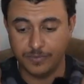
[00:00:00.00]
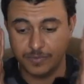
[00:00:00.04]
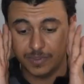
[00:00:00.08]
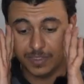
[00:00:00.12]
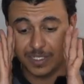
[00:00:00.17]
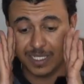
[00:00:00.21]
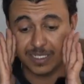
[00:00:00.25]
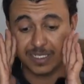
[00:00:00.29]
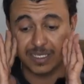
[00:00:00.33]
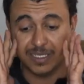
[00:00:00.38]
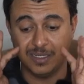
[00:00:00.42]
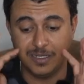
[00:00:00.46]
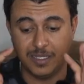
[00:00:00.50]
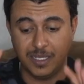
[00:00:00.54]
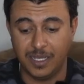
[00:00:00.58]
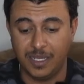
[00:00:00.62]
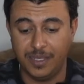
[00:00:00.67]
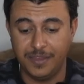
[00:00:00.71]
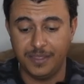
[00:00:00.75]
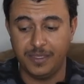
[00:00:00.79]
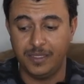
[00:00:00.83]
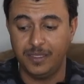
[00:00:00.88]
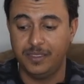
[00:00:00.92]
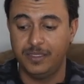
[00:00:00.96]
لكن
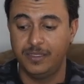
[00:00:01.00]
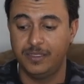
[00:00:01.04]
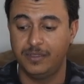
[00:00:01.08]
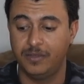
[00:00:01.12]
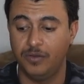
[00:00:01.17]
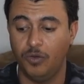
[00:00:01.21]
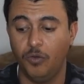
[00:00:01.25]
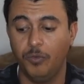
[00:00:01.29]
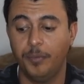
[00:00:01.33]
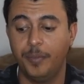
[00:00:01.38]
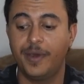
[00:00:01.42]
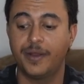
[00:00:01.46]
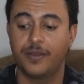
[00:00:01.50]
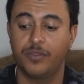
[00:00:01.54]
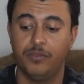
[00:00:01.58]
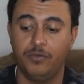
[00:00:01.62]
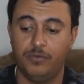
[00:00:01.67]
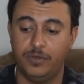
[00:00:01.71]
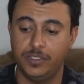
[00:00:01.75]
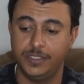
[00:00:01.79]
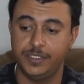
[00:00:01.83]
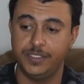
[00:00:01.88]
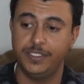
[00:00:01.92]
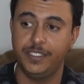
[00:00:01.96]
هذا وبرضو
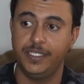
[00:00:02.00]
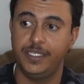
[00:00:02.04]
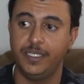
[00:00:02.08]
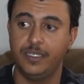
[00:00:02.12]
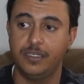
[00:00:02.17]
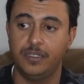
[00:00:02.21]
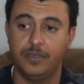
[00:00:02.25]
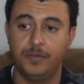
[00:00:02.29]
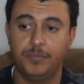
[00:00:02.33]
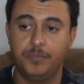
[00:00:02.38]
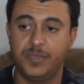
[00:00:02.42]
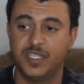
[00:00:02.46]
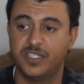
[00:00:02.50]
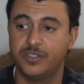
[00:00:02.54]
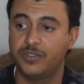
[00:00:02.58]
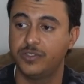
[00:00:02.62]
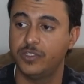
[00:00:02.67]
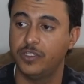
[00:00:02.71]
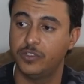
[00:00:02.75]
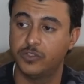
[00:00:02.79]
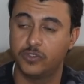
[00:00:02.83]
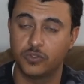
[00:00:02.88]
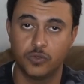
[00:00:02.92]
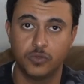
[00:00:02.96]
عندي
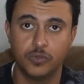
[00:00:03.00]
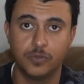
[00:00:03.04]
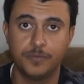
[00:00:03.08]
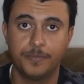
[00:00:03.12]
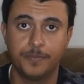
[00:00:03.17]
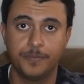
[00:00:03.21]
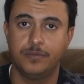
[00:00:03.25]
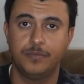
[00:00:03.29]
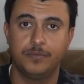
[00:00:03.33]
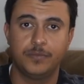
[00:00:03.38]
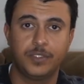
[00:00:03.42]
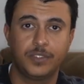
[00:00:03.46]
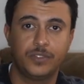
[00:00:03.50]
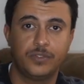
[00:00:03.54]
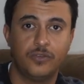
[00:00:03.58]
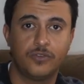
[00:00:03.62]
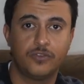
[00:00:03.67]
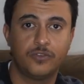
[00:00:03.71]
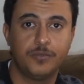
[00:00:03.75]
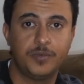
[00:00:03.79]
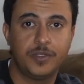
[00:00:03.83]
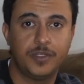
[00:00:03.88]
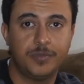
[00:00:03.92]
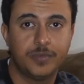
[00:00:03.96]
البكسل 2 بكسل
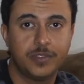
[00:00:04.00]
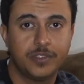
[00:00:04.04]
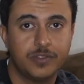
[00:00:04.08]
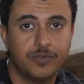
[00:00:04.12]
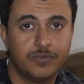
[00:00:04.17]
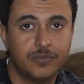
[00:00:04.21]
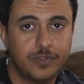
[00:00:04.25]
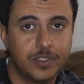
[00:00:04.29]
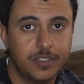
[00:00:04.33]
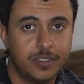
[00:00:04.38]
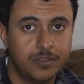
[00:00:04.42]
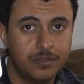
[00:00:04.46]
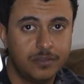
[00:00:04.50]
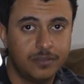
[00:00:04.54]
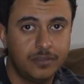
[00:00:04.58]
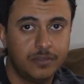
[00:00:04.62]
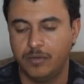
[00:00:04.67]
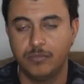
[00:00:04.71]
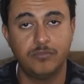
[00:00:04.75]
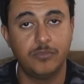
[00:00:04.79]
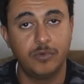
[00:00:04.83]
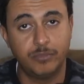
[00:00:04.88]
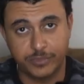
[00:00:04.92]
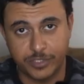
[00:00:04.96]
2 مثل ما تشوفونه
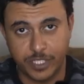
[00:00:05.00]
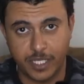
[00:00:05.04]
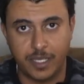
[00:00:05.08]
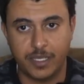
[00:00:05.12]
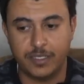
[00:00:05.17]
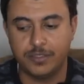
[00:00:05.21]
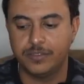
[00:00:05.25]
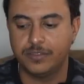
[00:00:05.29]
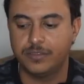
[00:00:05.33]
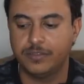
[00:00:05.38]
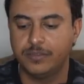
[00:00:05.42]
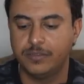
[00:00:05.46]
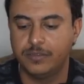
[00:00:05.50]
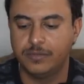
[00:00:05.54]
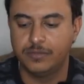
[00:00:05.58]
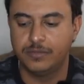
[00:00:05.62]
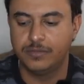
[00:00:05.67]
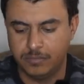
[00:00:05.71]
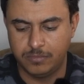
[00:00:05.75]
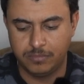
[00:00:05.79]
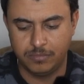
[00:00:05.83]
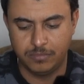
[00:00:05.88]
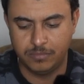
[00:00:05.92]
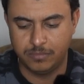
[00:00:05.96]
ممتاز
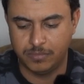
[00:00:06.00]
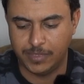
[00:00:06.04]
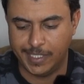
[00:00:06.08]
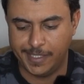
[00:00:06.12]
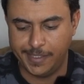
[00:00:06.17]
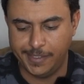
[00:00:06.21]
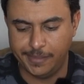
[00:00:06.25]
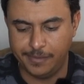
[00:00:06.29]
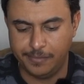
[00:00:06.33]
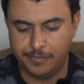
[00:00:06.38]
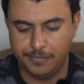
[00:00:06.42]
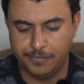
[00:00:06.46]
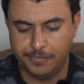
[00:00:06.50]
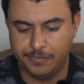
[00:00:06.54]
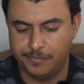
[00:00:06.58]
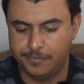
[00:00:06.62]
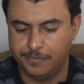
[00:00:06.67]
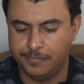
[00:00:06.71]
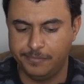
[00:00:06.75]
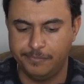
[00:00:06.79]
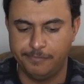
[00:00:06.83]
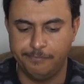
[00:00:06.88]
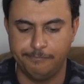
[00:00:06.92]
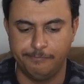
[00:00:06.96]
يعني
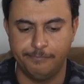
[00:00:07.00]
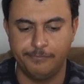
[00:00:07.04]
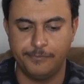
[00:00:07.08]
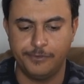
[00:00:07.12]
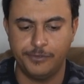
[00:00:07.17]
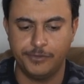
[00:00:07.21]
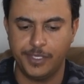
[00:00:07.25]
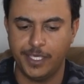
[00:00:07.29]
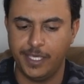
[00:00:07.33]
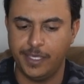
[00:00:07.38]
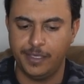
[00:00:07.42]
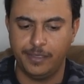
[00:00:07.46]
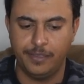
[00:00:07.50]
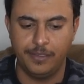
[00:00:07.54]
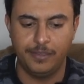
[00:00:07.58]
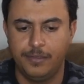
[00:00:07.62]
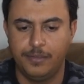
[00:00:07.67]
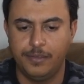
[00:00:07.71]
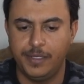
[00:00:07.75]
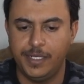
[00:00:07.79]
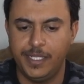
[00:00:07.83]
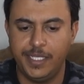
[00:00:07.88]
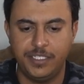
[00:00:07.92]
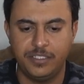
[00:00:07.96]
اوكي
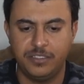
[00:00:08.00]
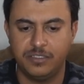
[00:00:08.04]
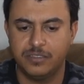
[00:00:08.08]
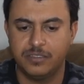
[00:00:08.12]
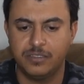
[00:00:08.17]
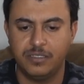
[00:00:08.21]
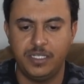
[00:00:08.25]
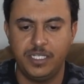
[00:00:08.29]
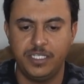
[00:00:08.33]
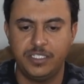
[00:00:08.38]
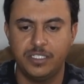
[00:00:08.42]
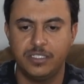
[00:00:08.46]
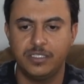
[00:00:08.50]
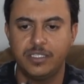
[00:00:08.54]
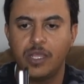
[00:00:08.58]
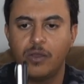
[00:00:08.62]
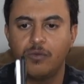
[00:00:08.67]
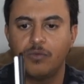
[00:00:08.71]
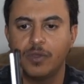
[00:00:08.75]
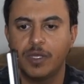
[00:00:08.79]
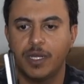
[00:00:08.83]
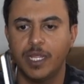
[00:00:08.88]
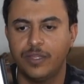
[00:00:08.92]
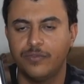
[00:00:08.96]
ليش ليش
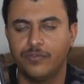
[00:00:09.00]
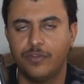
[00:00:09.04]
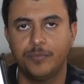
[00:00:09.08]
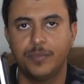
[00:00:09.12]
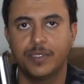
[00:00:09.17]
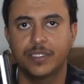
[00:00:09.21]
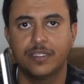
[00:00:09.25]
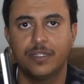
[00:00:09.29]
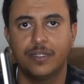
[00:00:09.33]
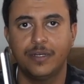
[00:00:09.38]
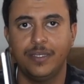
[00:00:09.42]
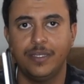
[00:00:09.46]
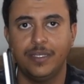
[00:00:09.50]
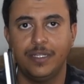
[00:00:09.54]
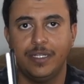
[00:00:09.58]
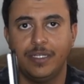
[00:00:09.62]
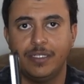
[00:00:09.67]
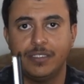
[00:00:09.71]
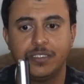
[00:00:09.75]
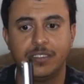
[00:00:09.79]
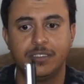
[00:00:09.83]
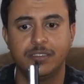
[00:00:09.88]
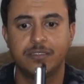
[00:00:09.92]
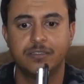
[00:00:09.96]
الداون جريد في البطاريه
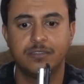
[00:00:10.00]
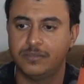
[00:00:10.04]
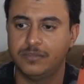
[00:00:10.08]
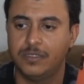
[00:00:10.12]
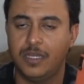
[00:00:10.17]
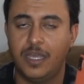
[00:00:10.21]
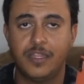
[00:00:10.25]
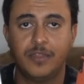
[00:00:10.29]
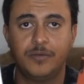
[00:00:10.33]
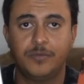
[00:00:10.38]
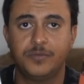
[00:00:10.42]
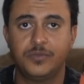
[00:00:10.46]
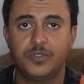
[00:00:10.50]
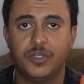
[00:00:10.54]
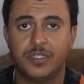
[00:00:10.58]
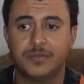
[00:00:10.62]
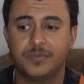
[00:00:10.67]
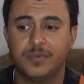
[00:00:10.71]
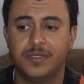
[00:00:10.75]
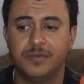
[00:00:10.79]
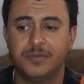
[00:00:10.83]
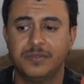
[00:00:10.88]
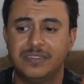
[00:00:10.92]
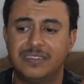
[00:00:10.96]
ليش؟ هذا ممتاز
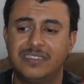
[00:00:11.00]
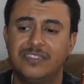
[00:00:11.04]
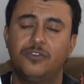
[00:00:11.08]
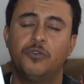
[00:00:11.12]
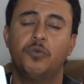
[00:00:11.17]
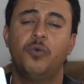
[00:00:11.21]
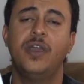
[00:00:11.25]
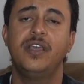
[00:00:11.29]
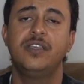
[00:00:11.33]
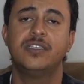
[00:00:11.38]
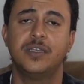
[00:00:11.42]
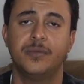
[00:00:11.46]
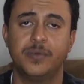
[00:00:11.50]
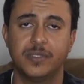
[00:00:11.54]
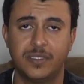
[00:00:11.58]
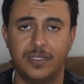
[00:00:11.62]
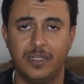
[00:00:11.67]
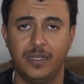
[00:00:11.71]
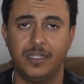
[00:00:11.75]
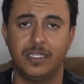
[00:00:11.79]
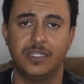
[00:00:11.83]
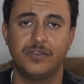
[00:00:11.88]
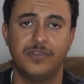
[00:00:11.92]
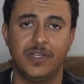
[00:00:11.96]
كويسه
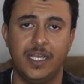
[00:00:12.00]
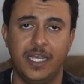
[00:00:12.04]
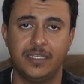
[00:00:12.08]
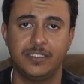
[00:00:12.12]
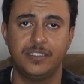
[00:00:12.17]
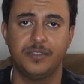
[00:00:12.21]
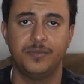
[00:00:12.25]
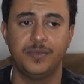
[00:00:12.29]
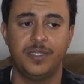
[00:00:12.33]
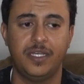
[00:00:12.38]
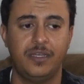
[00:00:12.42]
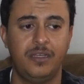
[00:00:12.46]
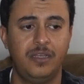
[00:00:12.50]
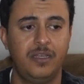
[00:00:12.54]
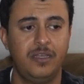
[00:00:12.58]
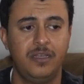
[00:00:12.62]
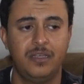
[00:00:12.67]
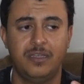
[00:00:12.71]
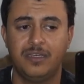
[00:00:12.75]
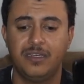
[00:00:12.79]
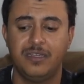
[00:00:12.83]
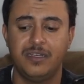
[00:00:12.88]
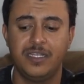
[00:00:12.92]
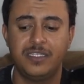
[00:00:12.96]
بطاريته بالحجم ده
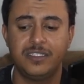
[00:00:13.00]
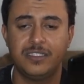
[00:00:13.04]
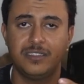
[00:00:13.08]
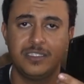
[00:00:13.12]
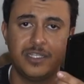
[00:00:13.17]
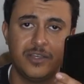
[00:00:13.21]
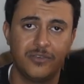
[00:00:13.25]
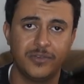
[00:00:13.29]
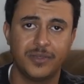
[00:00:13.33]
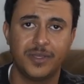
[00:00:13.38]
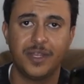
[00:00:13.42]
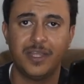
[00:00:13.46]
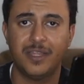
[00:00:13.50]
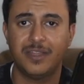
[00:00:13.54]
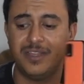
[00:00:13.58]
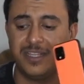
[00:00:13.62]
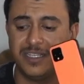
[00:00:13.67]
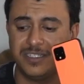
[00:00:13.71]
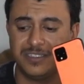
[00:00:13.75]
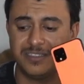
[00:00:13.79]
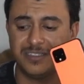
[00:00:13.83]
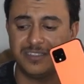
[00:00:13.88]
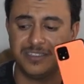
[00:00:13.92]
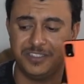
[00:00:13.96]
ليش الداون جريد؟
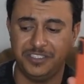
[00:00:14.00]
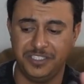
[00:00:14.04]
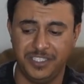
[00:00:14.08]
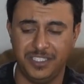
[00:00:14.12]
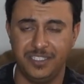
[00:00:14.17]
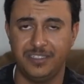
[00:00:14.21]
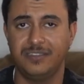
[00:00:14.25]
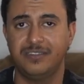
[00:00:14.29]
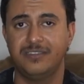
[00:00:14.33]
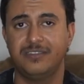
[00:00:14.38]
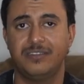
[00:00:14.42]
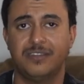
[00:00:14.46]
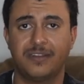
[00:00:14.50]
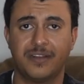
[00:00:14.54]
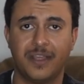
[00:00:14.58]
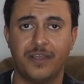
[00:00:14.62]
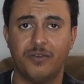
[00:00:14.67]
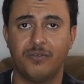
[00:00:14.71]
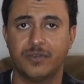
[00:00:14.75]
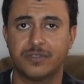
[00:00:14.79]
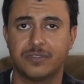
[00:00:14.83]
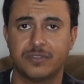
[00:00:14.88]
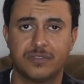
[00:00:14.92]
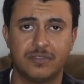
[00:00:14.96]
ليش ترجعين
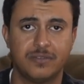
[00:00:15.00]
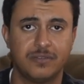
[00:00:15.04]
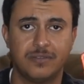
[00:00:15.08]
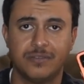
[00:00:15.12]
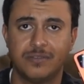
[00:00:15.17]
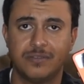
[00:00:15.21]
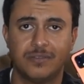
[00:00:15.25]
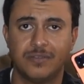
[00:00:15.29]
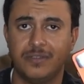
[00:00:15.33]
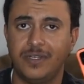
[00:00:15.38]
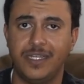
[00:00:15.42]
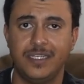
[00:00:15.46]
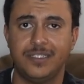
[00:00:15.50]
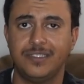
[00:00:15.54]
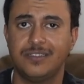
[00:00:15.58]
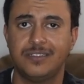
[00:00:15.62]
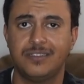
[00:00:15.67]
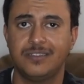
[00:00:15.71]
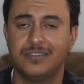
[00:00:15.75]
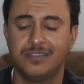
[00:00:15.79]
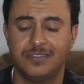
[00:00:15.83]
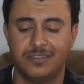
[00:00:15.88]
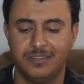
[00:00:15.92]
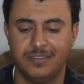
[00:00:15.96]
ريوس؟ ليش؟
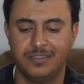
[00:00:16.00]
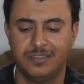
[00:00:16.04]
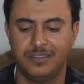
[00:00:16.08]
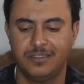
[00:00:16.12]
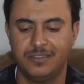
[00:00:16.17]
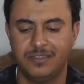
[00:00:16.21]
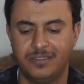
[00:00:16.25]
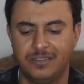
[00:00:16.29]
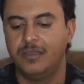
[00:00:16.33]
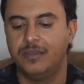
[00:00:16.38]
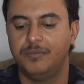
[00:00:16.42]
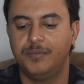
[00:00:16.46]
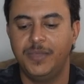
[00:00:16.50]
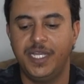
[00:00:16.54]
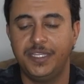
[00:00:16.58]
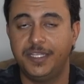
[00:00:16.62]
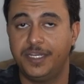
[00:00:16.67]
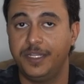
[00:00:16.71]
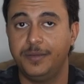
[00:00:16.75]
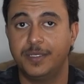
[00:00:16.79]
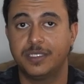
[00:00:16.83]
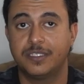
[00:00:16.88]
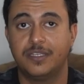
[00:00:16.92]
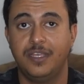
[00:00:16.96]
ما
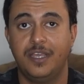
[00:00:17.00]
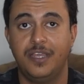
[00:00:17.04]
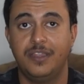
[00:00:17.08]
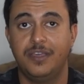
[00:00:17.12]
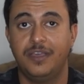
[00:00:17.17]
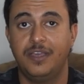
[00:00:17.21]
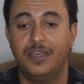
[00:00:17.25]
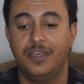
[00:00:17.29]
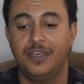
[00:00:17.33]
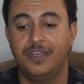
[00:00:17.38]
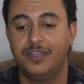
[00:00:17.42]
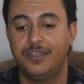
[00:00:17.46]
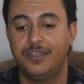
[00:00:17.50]
ادري بس هذا